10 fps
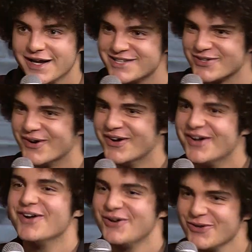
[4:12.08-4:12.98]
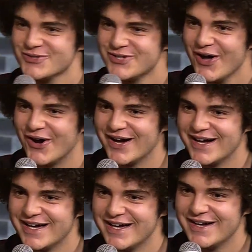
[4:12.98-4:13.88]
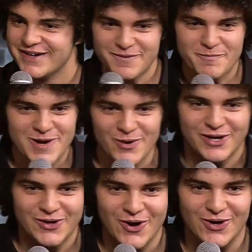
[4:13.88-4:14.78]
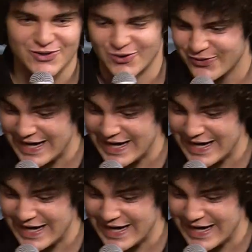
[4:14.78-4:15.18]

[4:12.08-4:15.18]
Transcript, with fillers: Cazzo, lo so. Me lo ricordo, lo